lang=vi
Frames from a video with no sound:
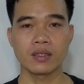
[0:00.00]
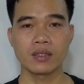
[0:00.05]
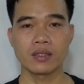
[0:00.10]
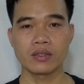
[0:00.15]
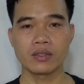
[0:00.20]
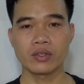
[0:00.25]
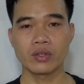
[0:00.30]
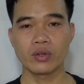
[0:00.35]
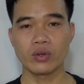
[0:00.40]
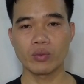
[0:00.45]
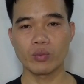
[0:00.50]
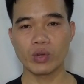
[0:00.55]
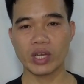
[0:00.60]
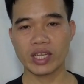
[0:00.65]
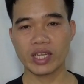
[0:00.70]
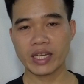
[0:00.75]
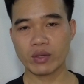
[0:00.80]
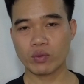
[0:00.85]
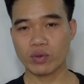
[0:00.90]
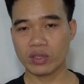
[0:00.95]
rồi một
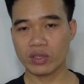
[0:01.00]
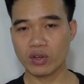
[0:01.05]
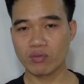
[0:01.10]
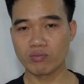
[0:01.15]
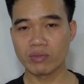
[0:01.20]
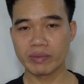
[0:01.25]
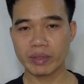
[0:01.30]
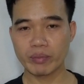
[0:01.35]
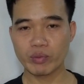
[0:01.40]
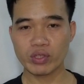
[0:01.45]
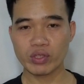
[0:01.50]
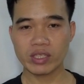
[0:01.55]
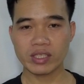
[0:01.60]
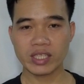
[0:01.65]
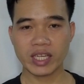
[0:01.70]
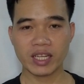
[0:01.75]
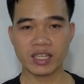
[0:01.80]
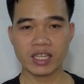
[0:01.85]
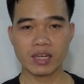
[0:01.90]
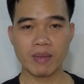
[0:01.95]
cái cách cuối cùng mà mình muốn chia
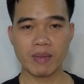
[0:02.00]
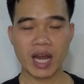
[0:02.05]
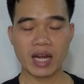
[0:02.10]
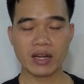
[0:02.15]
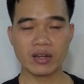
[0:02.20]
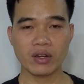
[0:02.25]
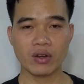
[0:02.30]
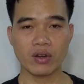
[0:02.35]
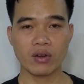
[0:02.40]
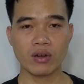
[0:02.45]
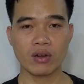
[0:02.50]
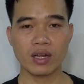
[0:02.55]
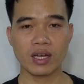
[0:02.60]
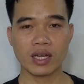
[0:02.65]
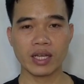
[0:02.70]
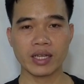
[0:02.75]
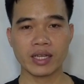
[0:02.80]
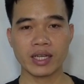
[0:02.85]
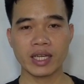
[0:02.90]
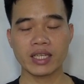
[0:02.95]
sẻ với các bạn đó là
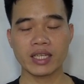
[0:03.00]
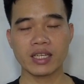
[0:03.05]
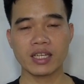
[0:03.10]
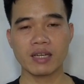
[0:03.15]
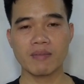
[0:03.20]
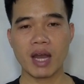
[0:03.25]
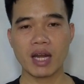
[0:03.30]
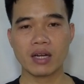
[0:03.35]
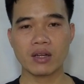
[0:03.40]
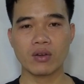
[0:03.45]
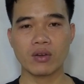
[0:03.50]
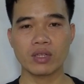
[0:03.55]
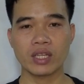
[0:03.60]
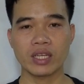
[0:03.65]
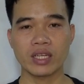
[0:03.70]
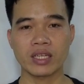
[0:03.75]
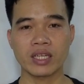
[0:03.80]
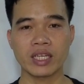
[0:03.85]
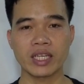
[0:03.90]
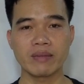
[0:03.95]
cái cách các bạn có
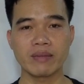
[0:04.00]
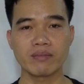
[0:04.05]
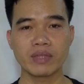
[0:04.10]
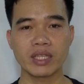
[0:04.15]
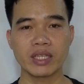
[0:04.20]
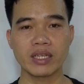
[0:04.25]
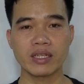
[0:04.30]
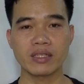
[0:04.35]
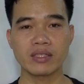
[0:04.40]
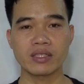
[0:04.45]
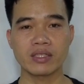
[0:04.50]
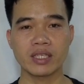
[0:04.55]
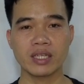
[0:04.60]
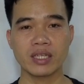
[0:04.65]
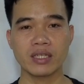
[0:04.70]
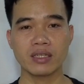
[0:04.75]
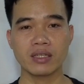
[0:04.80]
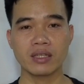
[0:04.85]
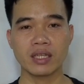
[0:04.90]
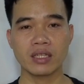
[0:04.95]
thể kiếm tiền
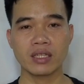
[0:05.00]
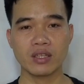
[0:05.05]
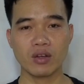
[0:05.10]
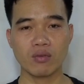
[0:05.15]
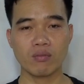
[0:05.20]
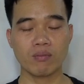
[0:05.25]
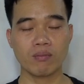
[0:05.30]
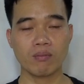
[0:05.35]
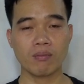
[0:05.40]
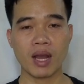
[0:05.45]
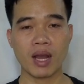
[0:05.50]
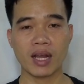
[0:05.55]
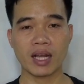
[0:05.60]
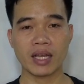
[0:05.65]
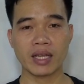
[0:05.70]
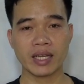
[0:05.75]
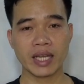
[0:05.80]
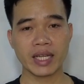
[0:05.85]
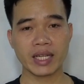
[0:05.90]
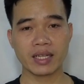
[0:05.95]
trên tiktok bằng
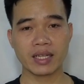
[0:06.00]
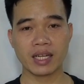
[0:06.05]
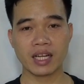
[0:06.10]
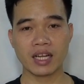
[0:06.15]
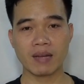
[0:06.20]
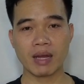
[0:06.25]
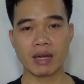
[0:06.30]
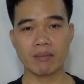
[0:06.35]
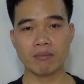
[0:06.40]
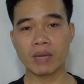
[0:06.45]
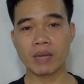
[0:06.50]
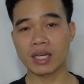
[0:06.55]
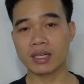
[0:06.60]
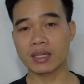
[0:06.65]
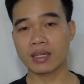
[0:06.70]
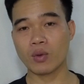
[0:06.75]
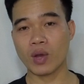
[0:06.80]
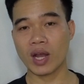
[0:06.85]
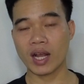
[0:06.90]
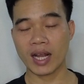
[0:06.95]
cái cách là các bạn bật
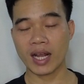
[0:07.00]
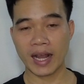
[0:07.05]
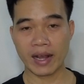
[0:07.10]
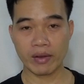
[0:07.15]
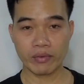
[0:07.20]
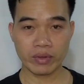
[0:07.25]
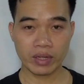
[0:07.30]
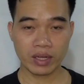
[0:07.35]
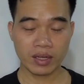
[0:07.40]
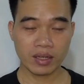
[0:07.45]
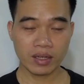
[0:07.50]
quảng cáo